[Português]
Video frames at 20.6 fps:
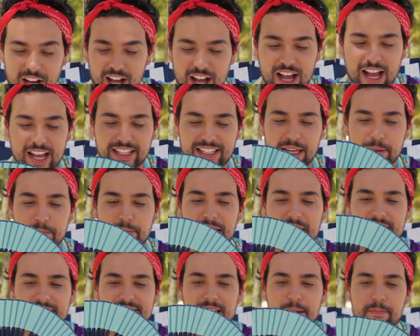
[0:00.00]
Ai,
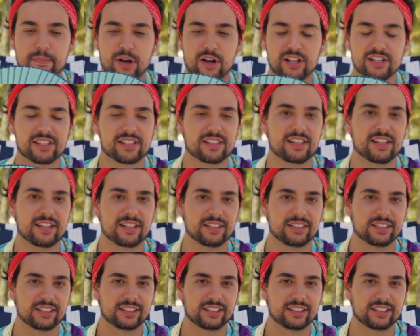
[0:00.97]
quebrei essa bosta.